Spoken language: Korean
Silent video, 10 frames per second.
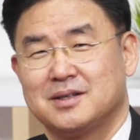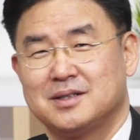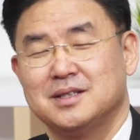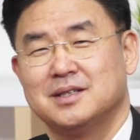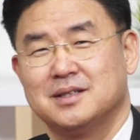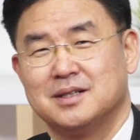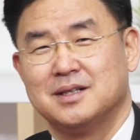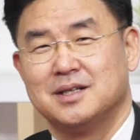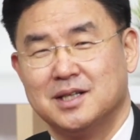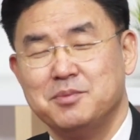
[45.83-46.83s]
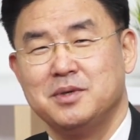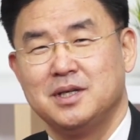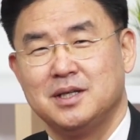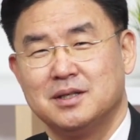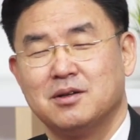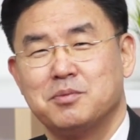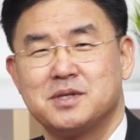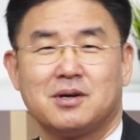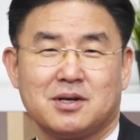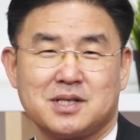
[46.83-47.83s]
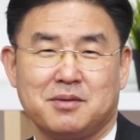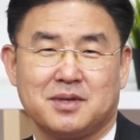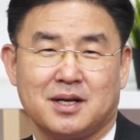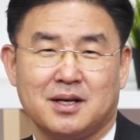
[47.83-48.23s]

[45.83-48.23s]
큰 의미는 없을 거라고 생각합니다.